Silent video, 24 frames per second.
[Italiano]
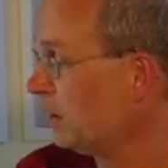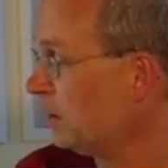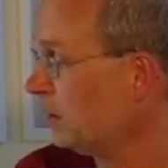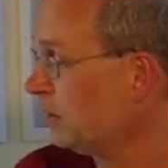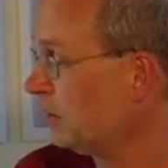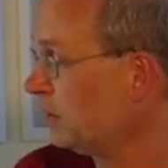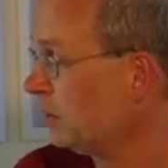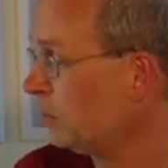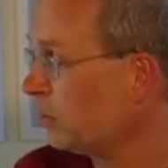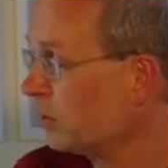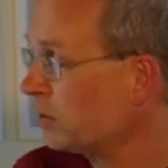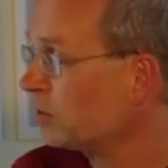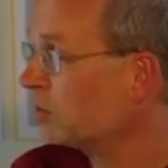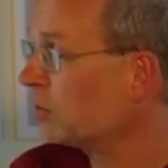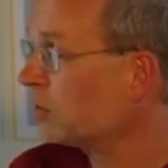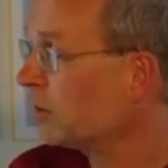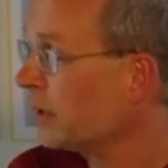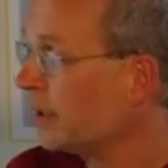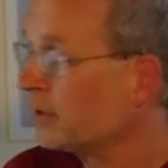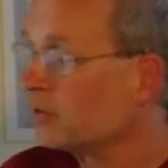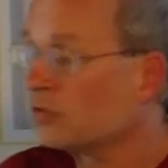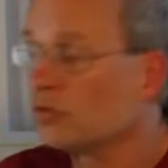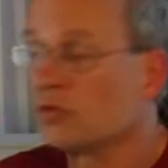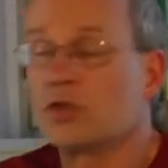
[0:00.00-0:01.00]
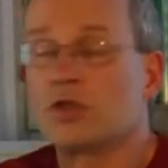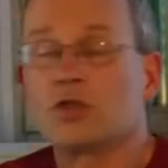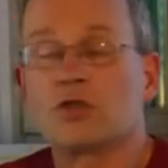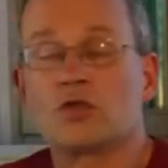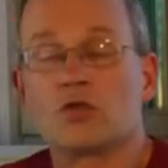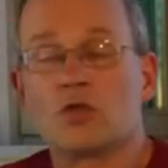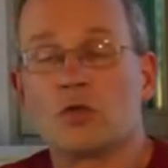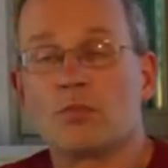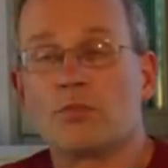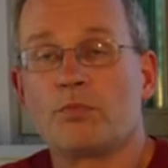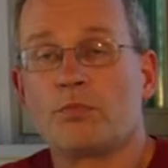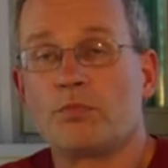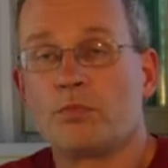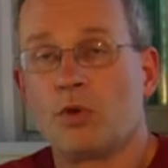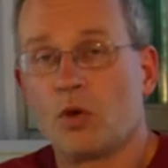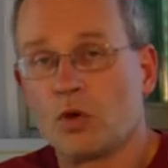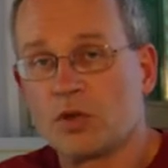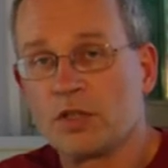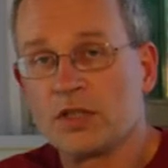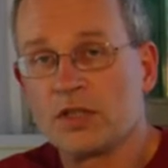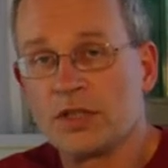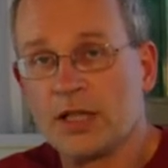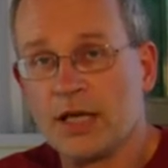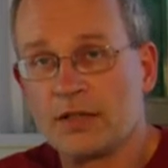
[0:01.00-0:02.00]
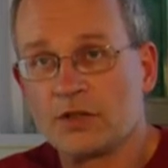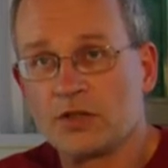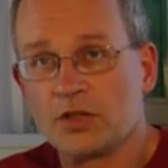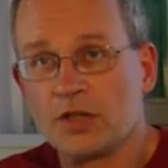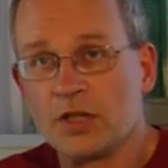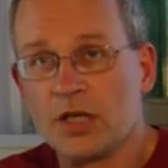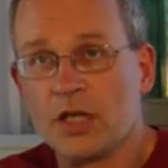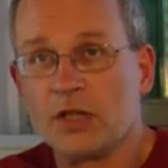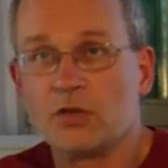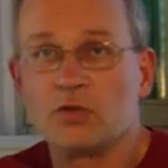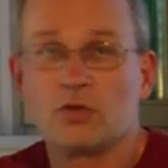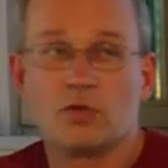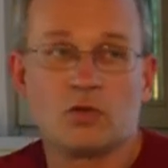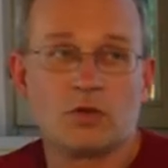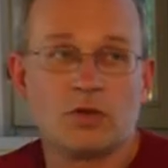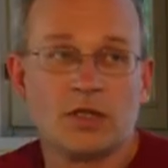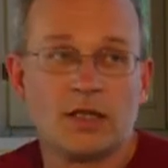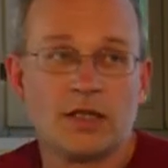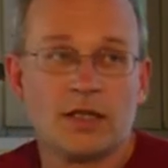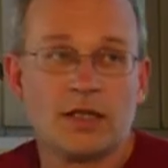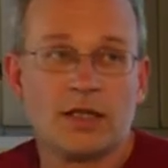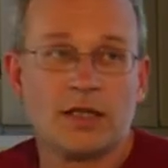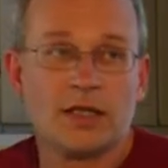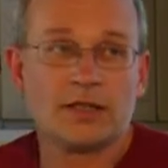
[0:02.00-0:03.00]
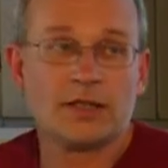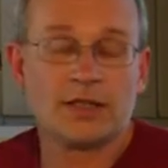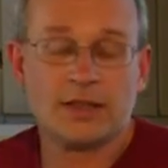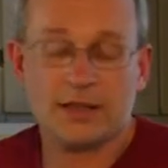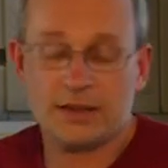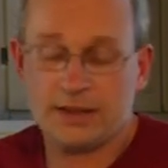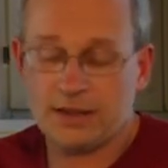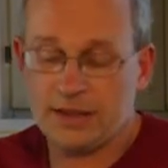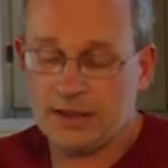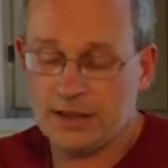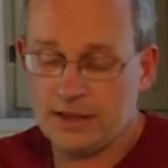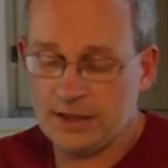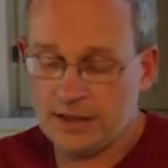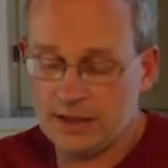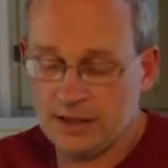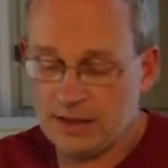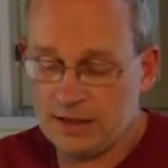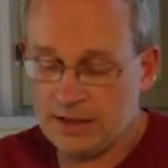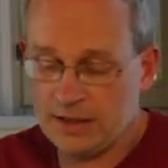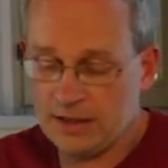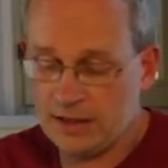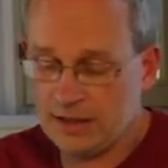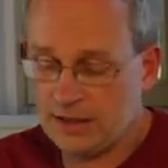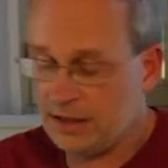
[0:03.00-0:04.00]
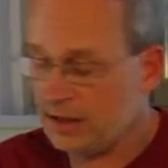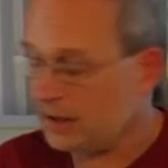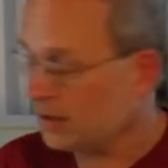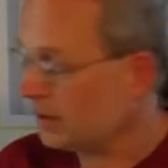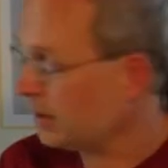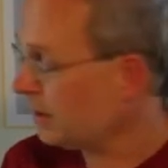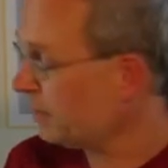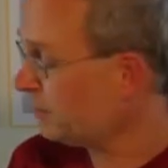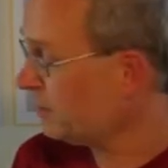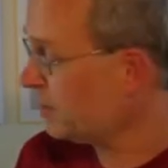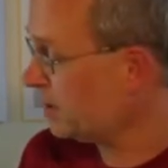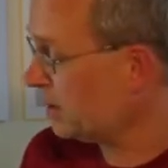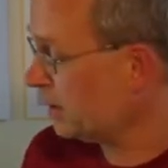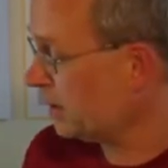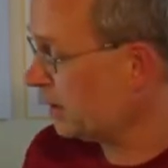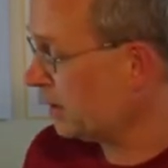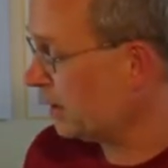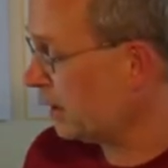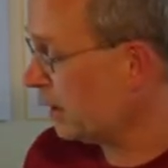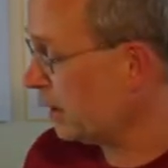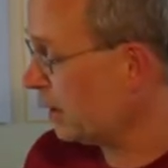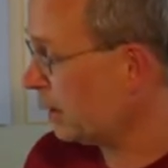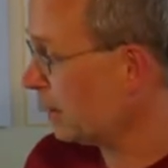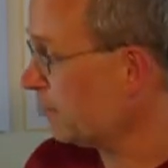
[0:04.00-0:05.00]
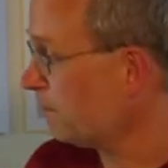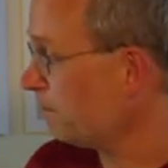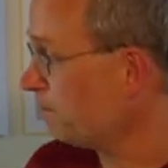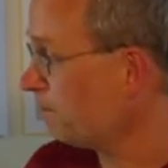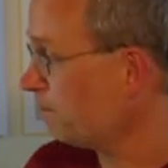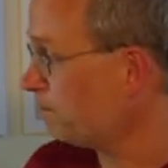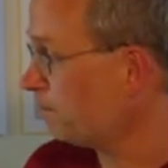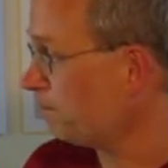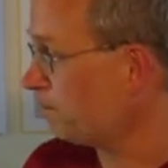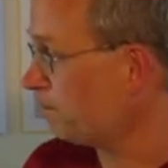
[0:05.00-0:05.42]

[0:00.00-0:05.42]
Di questo ghetto ci sono poche tracce, alcune andrete eh, a visitare.